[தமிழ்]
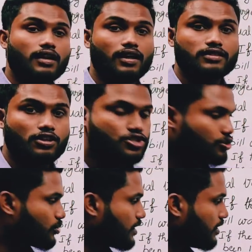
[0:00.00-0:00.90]
நல்லா
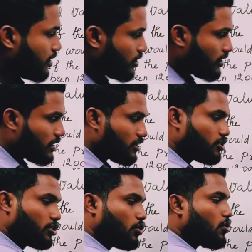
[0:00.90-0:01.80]
தெரிஞ்சுக்கோங்க
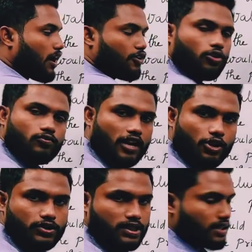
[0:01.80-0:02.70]
டூ அன்னோன்
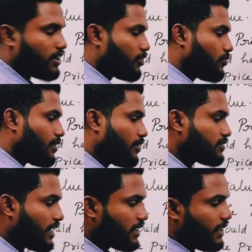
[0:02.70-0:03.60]
வேல்யூஸ் இருக்குது அன்னோன்
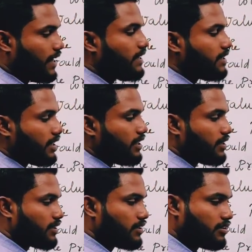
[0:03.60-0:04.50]
வேல்யூஸ் லைக் என்டி
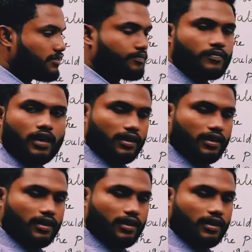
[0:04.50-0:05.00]
இருக்குது